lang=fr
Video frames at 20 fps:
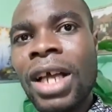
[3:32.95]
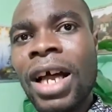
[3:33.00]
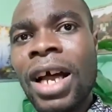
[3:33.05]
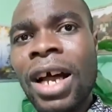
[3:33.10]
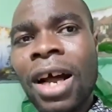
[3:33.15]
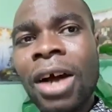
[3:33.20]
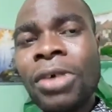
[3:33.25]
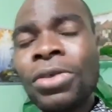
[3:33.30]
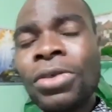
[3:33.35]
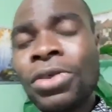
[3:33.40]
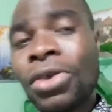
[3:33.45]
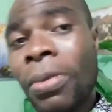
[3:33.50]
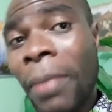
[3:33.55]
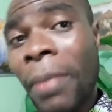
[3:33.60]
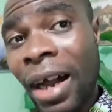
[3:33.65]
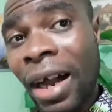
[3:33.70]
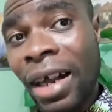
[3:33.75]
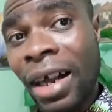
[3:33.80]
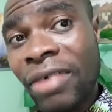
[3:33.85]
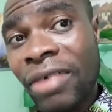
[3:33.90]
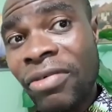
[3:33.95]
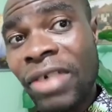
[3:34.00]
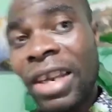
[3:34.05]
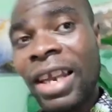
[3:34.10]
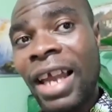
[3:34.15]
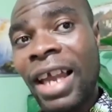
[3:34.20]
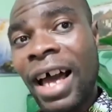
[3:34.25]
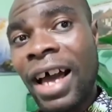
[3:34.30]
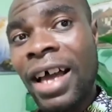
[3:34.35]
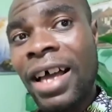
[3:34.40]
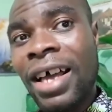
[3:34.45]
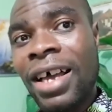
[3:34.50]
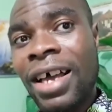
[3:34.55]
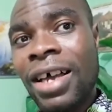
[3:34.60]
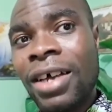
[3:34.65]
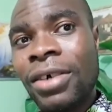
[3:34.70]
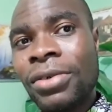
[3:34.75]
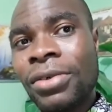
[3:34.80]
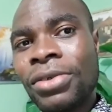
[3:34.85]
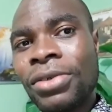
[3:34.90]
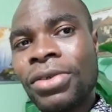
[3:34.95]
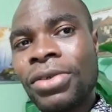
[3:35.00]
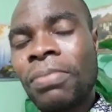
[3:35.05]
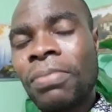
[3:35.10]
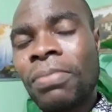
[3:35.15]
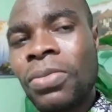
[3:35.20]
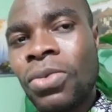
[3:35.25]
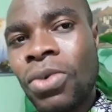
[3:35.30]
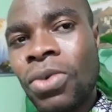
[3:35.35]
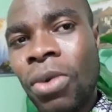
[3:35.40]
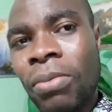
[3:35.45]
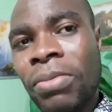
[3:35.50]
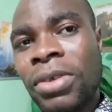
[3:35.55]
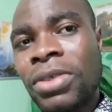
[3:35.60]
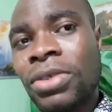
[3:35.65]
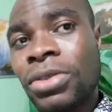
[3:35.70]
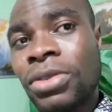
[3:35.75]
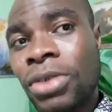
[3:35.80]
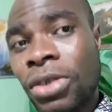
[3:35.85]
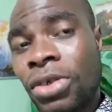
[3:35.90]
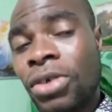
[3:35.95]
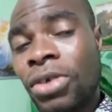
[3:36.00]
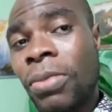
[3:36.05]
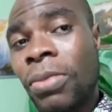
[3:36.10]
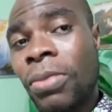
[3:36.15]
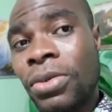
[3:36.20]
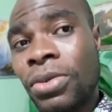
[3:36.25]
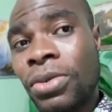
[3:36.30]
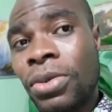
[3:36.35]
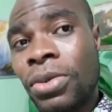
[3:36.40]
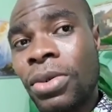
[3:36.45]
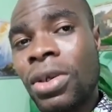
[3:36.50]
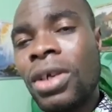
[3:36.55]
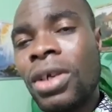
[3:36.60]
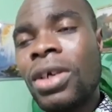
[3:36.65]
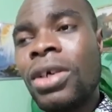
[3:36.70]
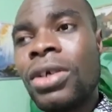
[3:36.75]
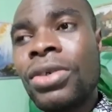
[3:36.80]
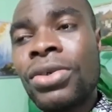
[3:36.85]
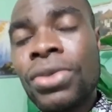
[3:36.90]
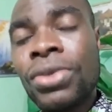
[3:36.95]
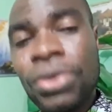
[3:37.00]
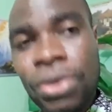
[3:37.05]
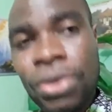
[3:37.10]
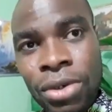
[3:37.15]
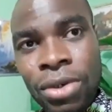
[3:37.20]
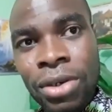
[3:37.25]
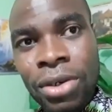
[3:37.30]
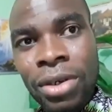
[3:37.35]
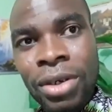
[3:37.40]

quand nous sommes arrivés là, nous sommes tombés sur de sur